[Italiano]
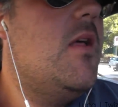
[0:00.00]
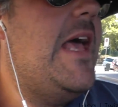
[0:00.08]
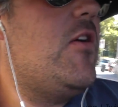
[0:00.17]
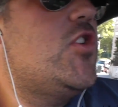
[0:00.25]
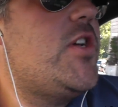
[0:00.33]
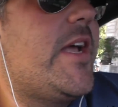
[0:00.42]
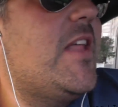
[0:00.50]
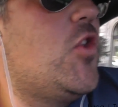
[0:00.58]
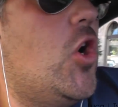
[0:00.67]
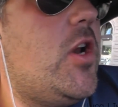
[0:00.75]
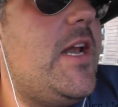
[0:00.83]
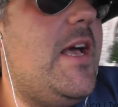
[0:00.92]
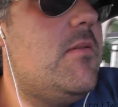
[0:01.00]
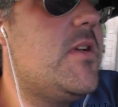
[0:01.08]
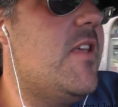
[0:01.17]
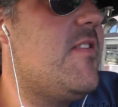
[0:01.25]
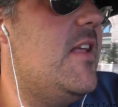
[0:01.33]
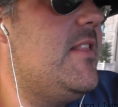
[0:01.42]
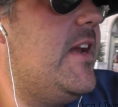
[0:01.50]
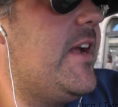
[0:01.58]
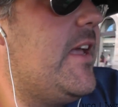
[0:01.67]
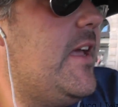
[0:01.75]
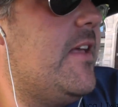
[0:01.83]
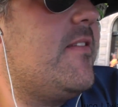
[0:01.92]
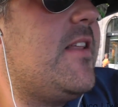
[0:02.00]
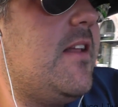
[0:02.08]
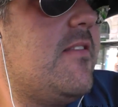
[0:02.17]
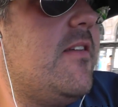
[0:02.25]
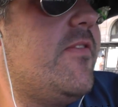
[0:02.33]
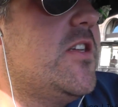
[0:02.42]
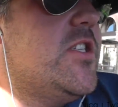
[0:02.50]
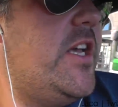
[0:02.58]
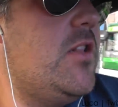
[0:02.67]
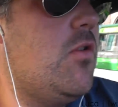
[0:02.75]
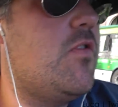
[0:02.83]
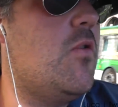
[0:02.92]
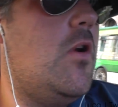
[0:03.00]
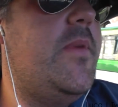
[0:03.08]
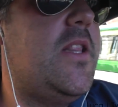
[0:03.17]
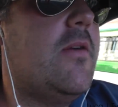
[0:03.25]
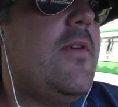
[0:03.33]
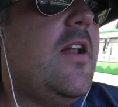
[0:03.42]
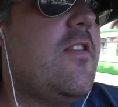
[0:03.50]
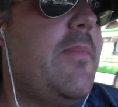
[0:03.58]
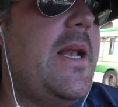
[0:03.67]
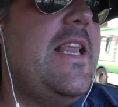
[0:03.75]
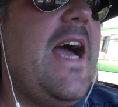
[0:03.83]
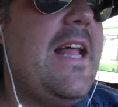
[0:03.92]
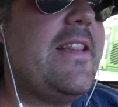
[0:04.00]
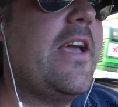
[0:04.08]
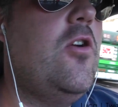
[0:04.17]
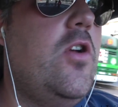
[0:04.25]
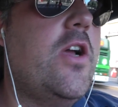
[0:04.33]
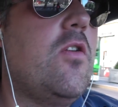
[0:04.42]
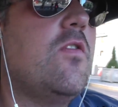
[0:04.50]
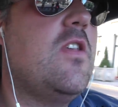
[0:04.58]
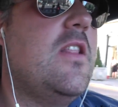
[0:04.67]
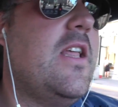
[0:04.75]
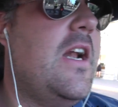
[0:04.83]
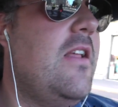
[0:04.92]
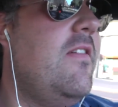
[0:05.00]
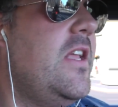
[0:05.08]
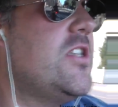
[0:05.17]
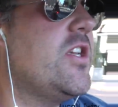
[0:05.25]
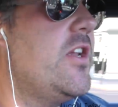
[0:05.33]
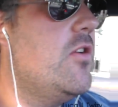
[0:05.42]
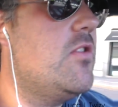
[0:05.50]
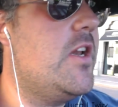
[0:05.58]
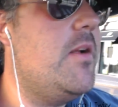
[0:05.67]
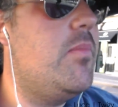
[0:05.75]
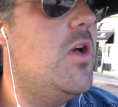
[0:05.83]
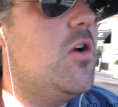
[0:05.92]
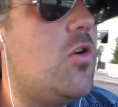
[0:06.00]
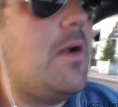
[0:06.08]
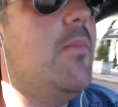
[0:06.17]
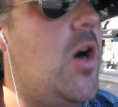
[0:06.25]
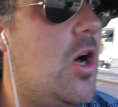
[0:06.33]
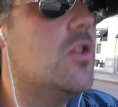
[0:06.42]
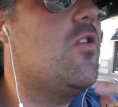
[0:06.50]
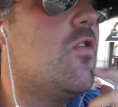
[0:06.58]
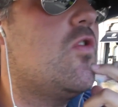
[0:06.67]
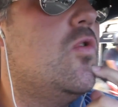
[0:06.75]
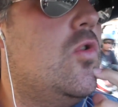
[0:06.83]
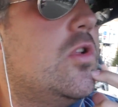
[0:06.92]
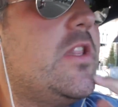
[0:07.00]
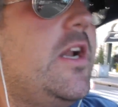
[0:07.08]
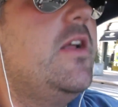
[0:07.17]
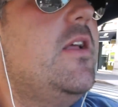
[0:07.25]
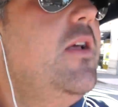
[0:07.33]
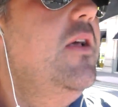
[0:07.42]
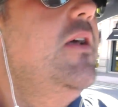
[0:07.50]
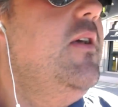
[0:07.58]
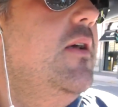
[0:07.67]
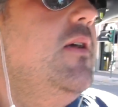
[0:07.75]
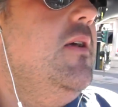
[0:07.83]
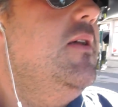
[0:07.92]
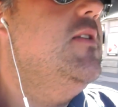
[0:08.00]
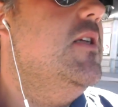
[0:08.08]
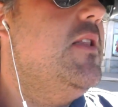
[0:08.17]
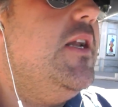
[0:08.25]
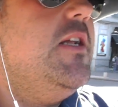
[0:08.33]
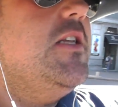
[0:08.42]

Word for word: eccoci a Cadorna chissà Andrea che strada sta facendo sicuramente quella sbagliata che non gli consentirà di vincere io dribblo ancora moto, scooter eccetera